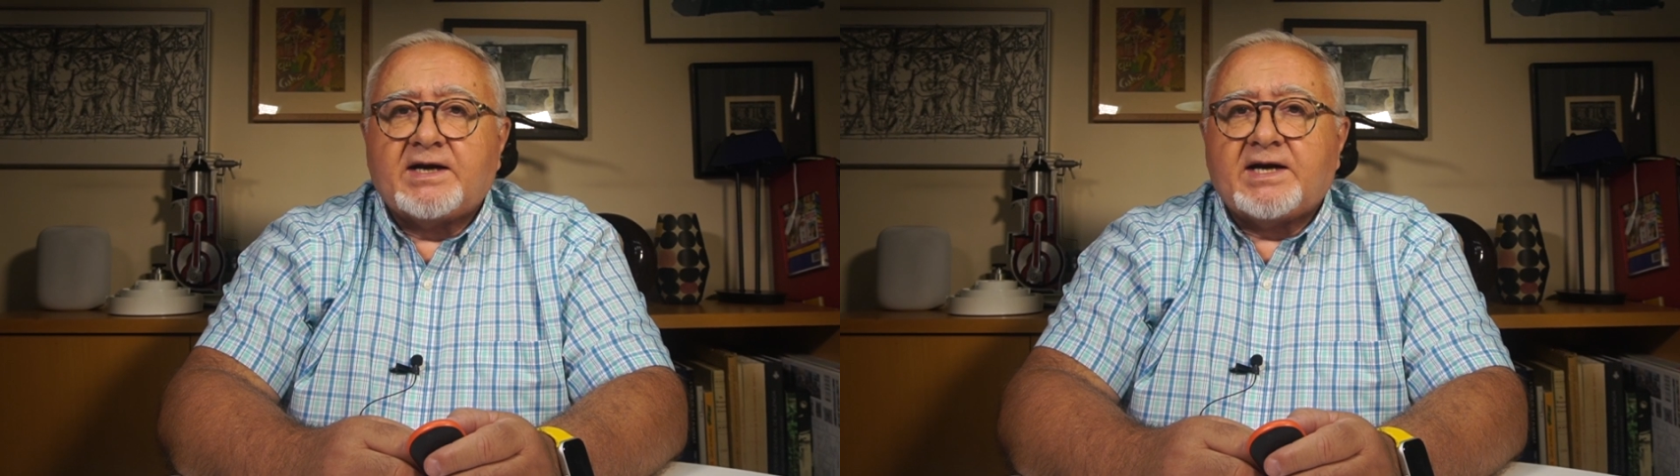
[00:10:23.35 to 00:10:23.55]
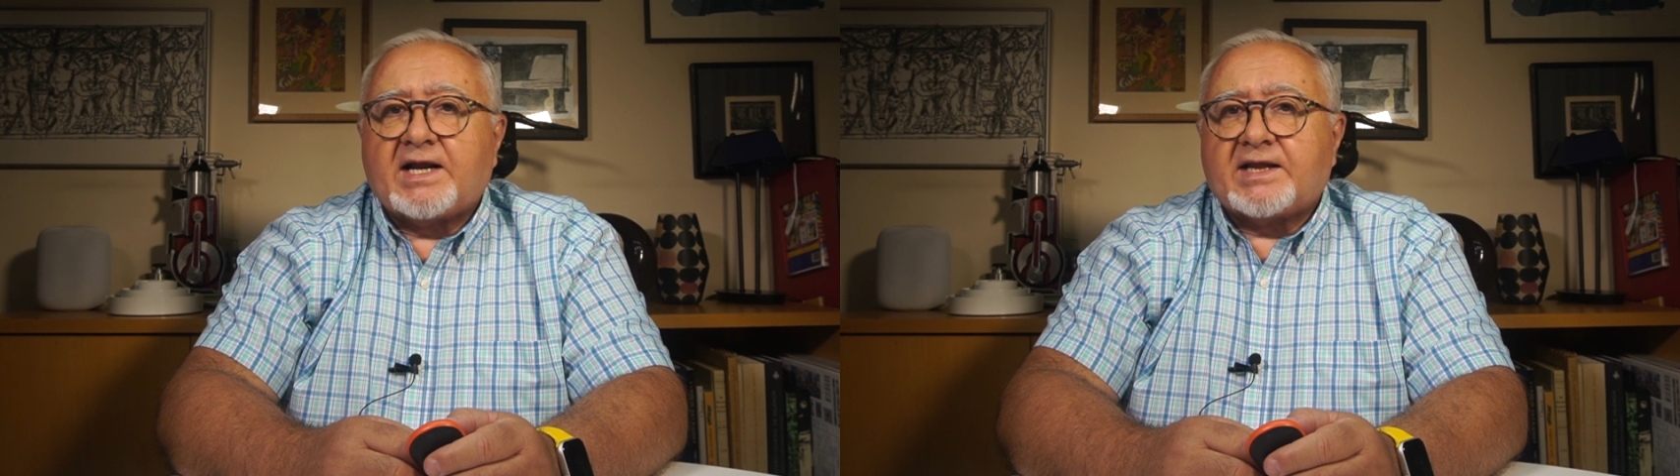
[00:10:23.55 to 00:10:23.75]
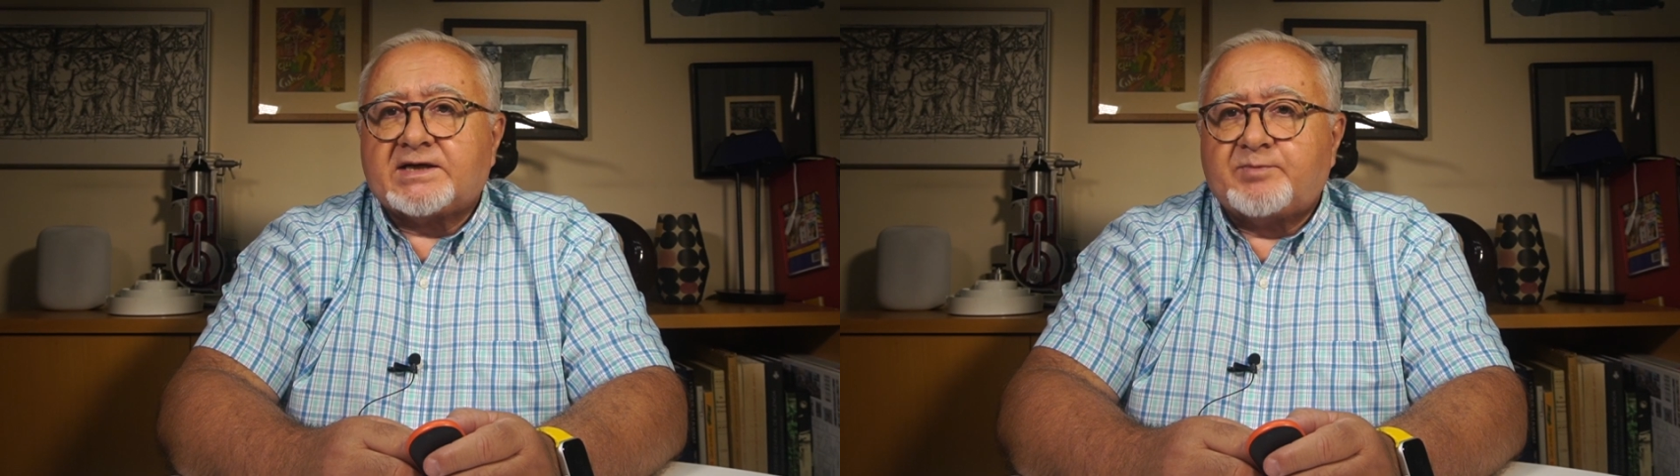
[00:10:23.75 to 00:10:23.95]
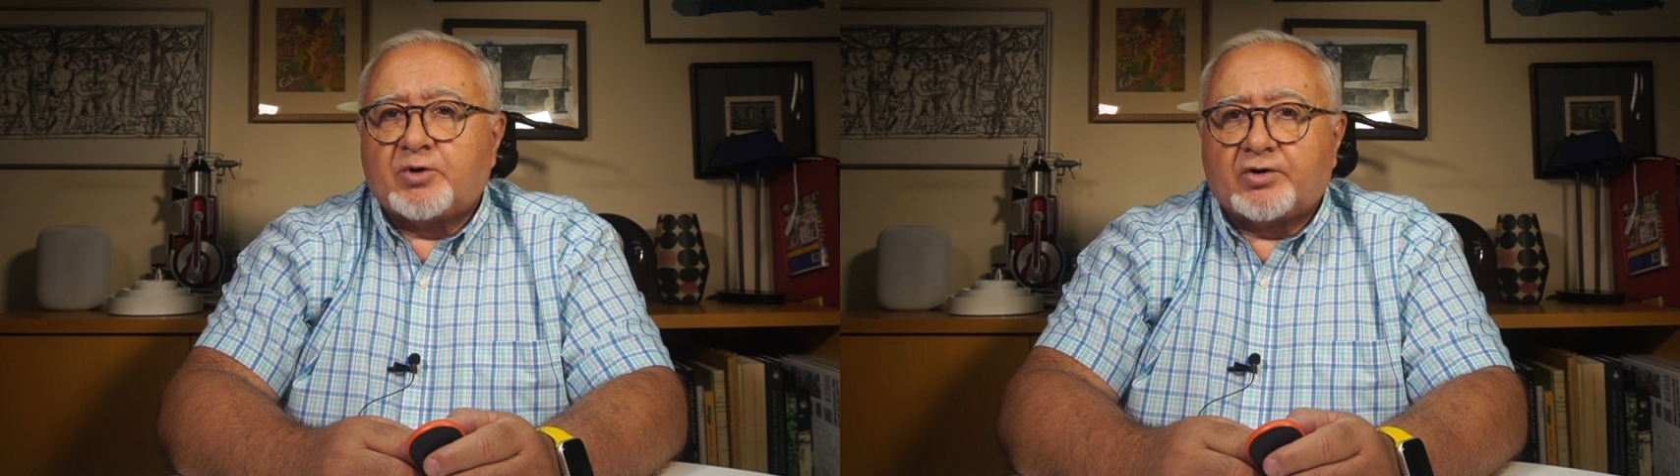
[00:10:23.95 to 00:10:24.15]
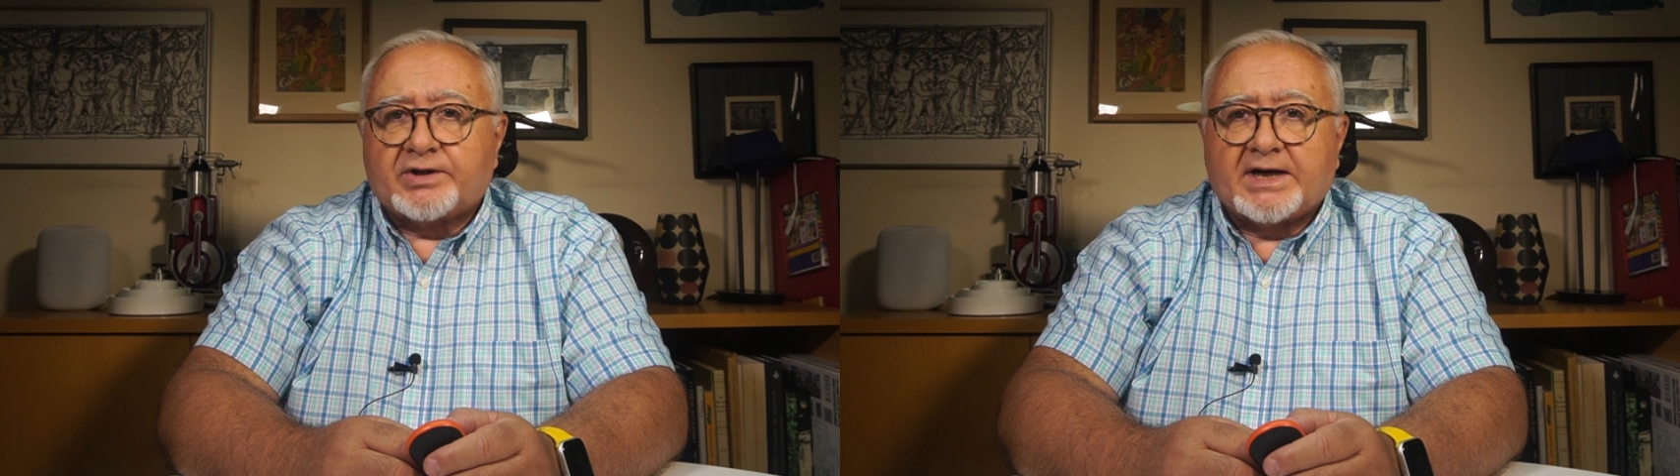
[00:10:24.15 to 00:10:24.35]
generadas
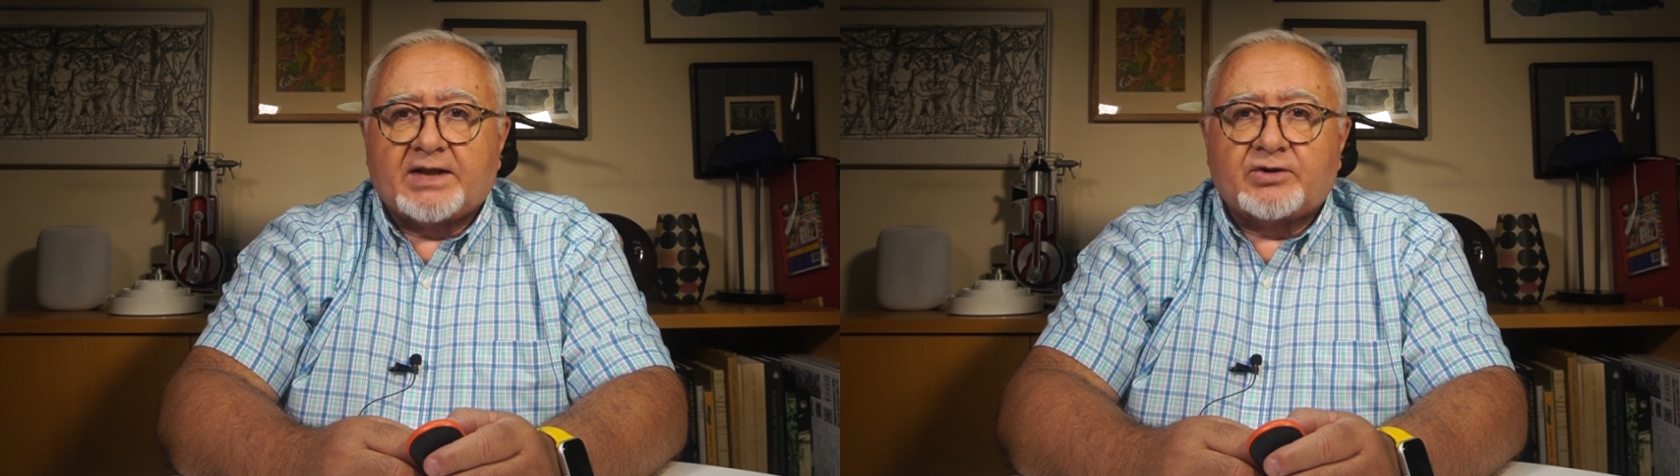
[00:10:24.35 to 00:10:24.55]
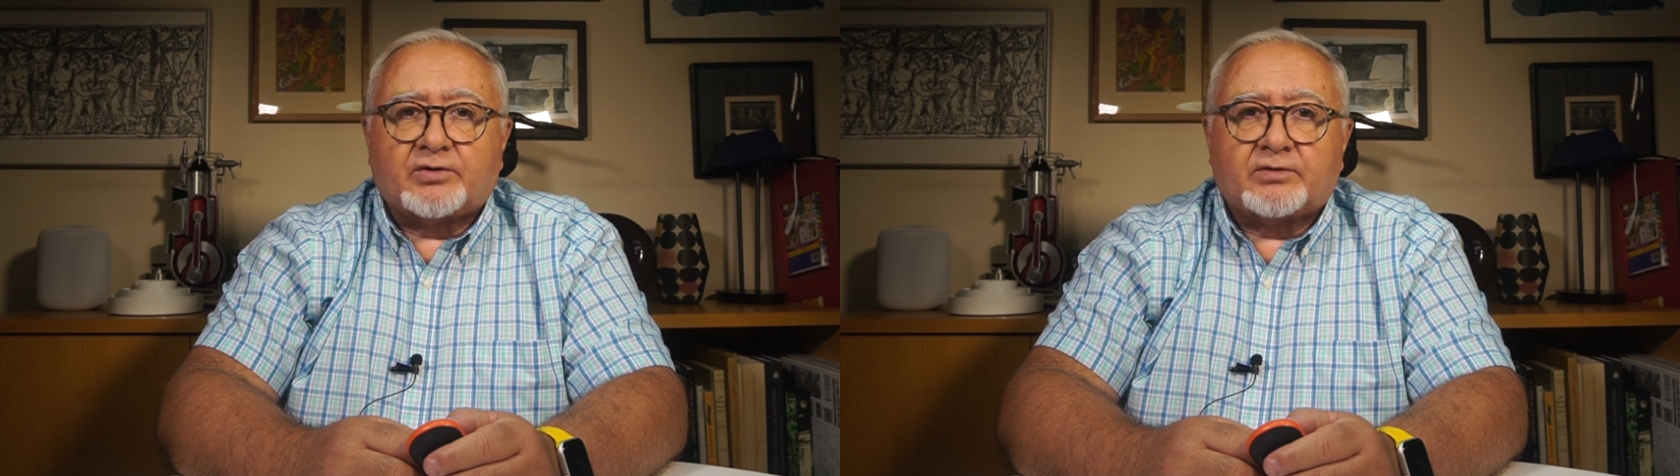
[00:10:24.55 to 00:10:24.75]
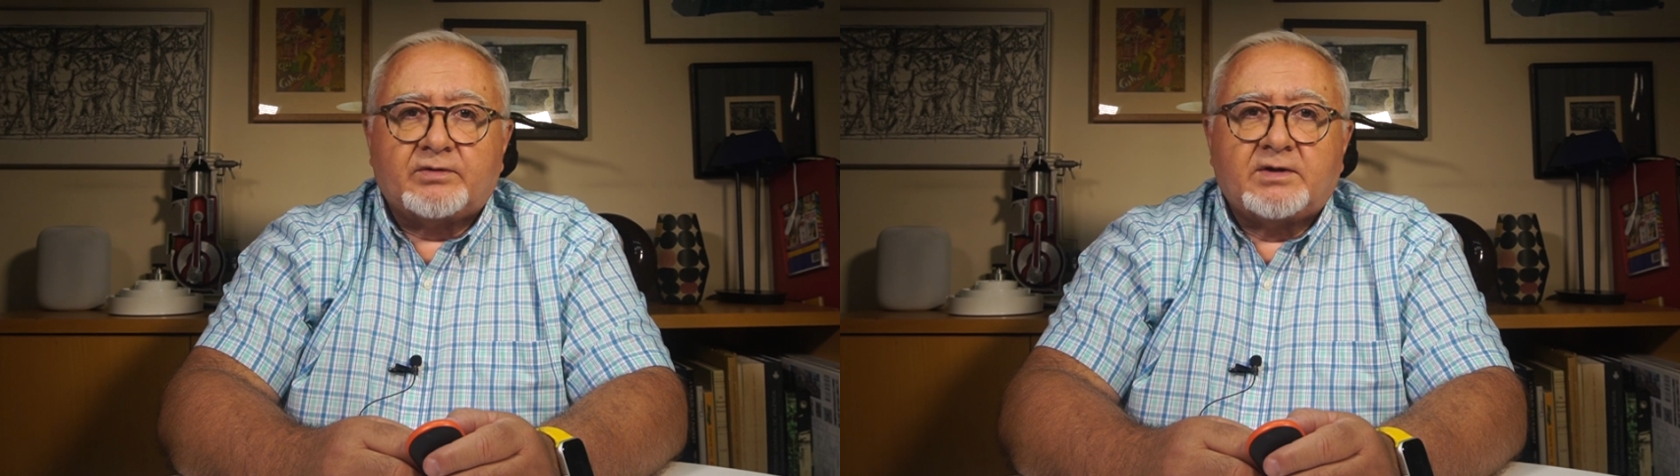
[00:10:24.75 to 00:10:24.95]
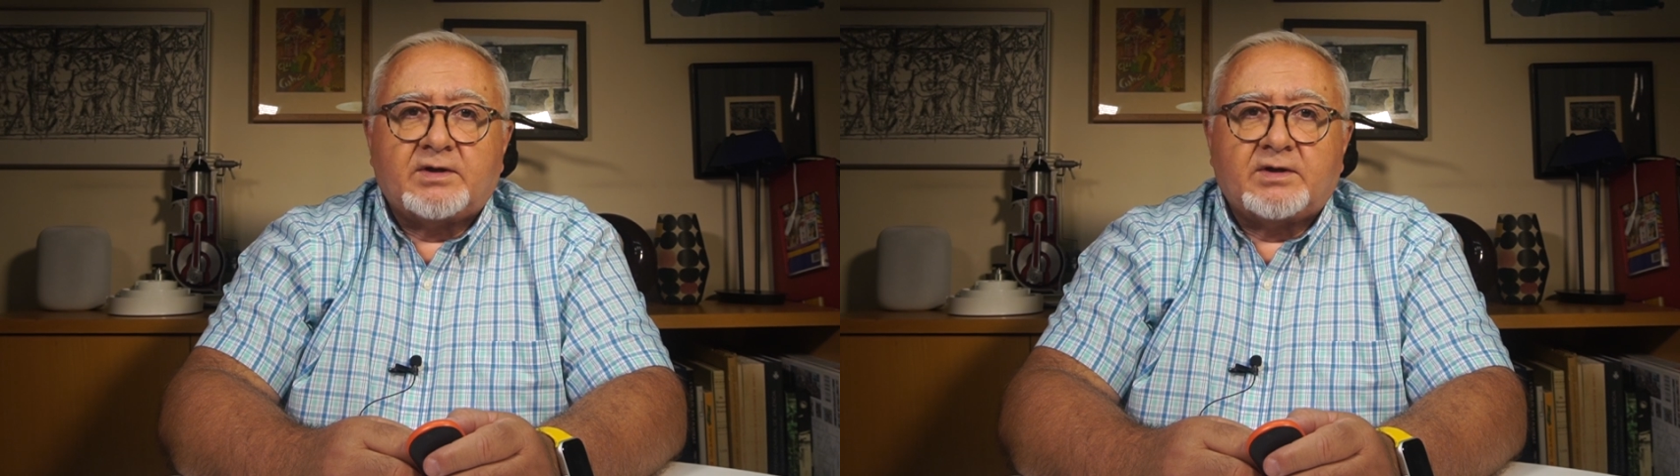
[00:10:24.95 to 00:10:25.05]
por ordenador.